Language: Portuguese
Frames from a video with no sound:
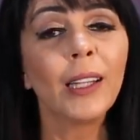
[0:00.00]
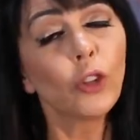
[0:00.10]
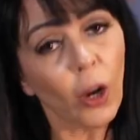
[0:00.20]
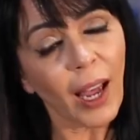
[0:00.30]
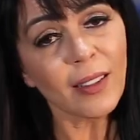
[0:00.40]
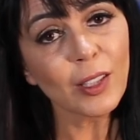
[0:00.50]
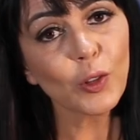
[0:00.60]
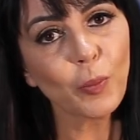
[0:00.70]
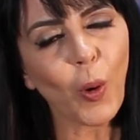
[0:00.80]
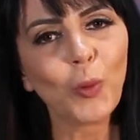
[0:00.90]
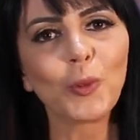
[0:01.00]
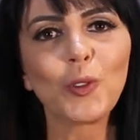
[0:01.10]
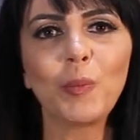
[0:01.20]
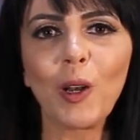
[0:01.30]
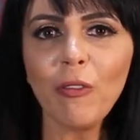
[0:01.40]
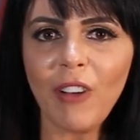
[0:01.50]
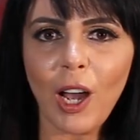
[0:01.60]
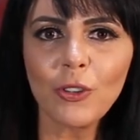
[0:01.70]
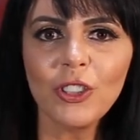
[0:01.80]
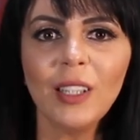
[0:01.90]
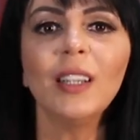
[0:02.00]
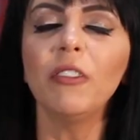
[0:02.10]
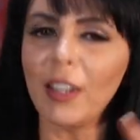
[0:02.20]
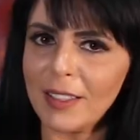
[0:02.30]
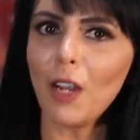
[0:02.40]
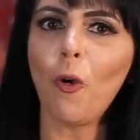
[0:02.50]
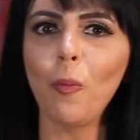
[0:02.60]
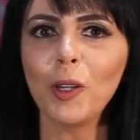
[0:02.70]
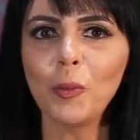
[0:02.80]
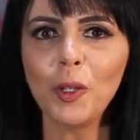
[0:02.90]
trocar seus pontos pelo voucher e fazer a compra do